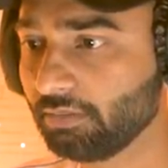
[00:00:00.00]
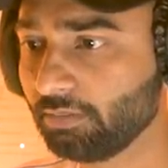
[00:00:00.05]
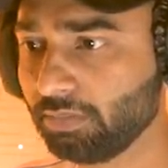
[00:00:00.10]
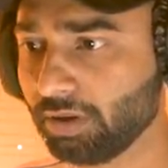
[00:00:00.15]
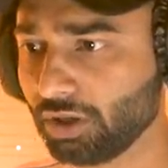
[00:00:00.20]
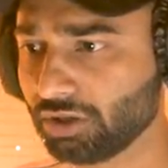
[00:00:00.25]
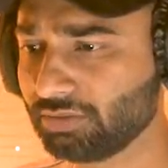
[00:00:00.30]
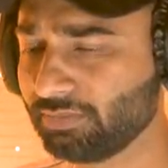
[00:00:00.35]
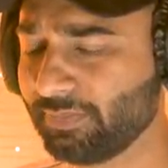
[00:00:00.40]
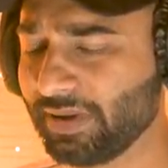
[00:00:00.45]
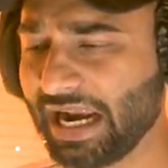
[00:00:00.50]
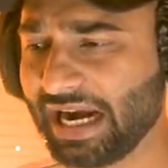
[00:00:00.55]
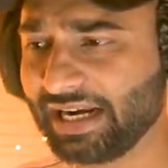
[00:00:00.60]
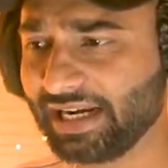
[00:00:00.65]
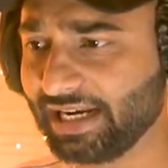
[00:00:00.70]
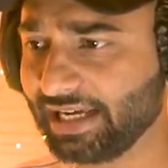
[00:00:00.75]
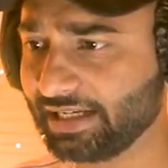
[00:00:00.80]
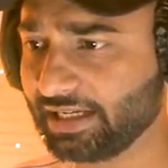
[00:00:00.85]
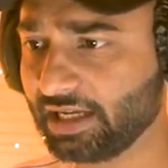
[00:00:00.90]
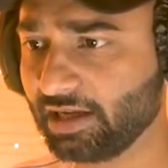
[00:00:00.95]
बहुत
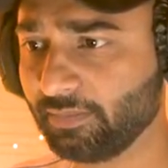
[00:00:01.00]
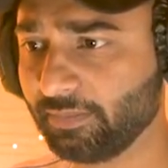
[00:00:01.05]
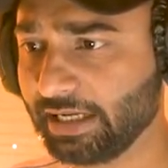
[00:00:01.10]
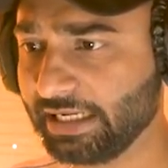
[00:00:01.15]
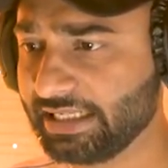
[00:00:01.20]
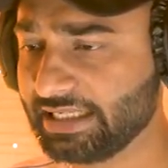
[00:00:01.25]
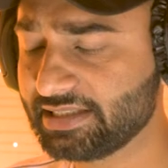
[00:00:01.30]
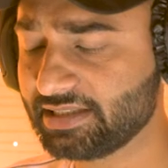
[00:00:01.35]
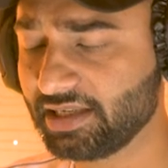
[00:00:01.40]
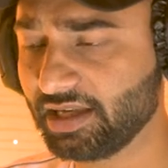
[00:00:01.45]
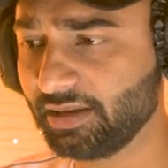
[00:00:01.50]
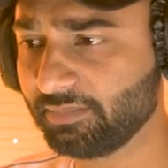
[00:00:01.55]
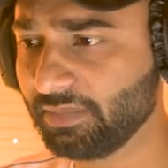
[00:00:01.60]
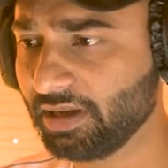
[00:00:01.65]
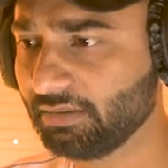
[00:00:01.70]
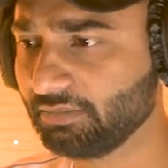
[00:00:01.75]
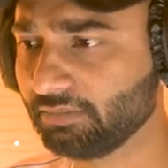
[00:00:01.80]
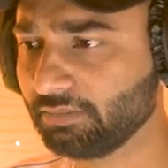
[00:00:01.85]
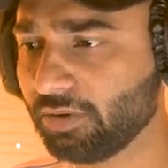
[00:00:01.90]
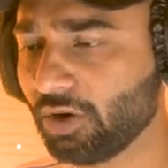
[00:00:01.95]
बैड लक है हमारी इस गेम
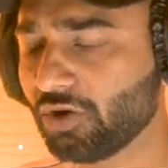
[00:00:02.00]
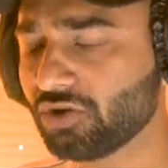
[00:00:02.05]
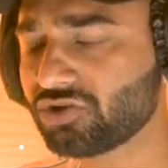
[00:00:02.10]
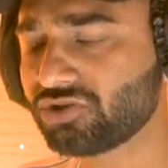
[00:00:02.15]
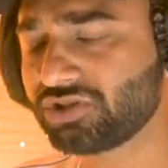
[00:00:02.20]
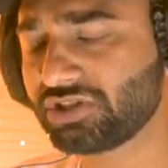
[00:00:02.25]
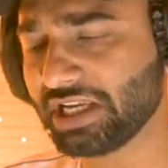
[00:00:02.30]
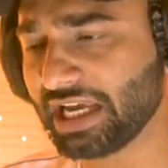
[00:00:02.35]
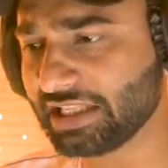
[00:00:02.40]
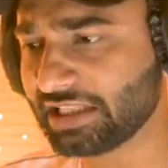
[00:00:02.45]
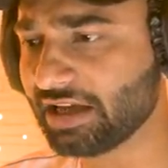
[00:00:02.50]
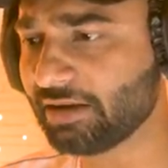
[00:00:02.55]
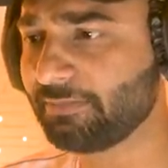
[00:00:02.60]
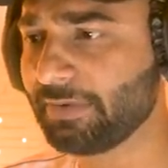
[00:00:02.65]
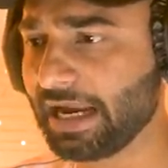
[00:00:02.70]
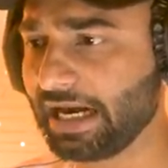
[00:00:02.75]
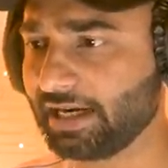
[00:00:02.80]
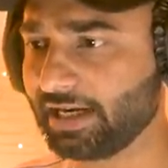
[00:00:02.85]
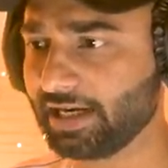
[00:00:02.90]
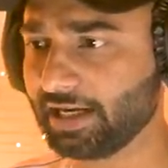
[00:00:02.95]
में बहुत ज़्यादा
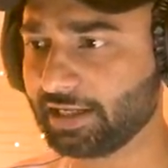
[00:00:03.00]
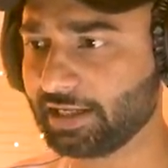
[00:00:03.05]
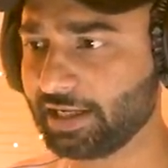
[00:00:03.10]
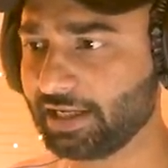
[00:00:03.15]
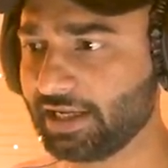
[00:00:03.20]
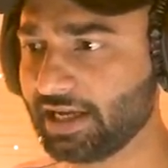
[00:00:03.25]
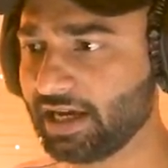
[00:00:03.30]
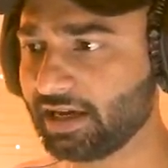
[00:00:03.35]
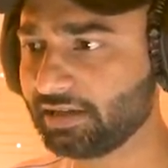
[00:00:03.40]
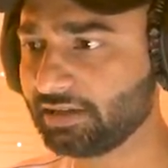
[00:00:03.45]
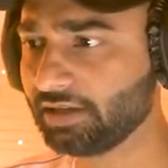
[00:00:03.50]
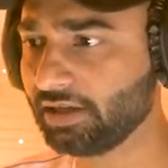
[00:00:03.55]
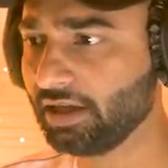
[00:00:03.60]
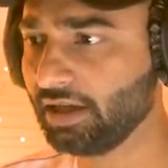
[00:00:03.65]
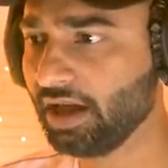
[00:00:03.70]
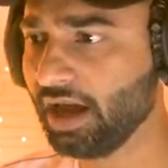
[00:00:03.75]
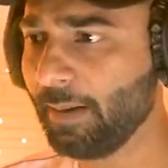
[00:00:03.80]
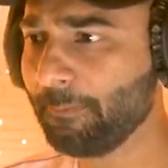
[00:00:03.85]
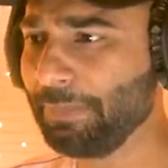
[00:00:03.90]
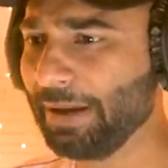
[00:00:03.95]
बैड लक है यार
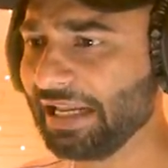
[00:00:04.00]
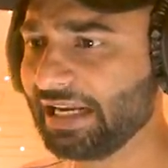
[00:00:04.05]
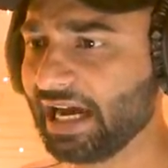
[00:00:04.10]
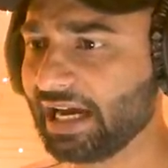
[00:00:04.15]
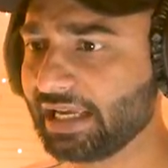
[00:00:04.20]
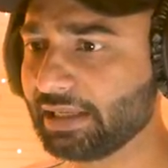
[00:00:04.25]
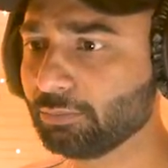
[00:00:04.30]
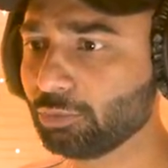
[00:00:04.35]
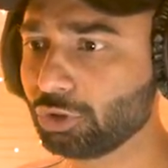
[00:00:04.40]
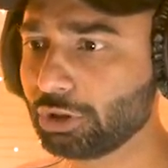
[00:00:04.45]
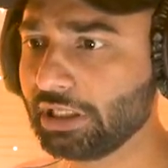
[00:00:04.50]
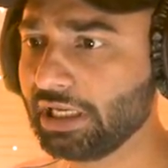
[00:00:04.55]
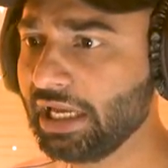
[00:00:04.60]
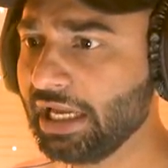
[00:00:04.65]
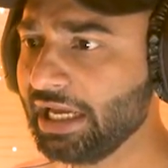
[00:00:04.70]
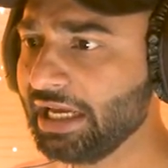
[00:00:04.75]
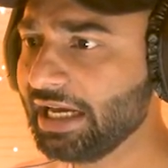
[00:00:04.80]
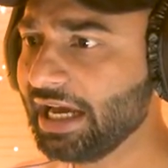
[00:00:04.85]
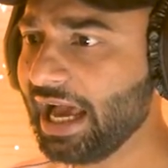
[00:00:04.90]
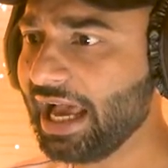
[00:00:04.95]
अब फिर आ गई मुर्गी
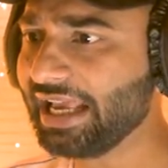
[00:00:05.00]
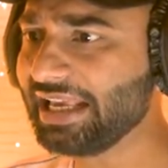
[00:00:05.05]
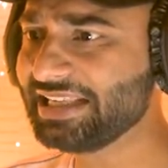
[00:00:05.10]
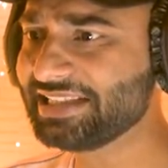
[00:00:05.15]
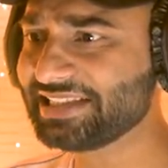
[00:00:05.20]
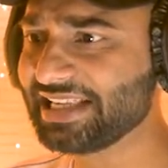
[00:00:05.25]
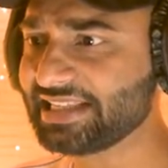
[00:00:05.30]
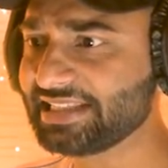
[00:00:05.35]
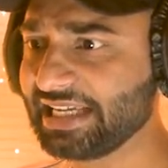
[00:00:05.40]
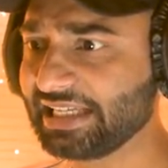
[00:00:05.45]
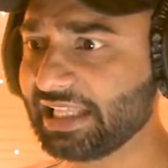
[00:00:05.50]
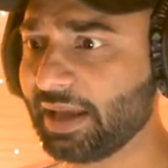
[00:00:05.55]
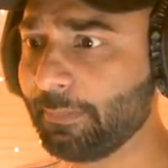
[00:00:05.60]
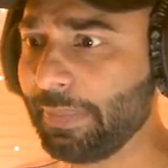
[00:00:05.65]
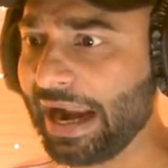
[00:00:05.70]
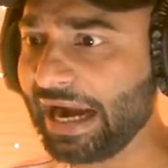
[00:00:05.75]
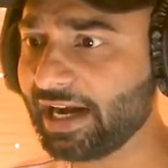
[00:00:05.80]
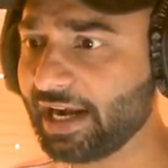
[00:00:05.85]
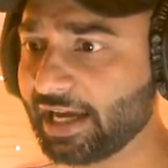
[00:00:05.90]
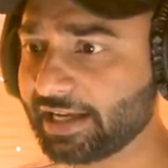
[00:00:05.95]
इससे ज़्यादा
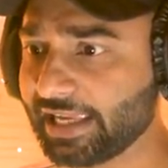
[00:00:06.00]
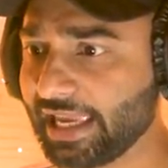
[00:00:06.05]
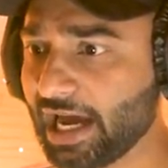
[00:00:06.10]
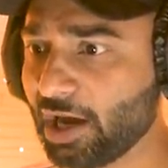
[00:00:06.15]
बैड लक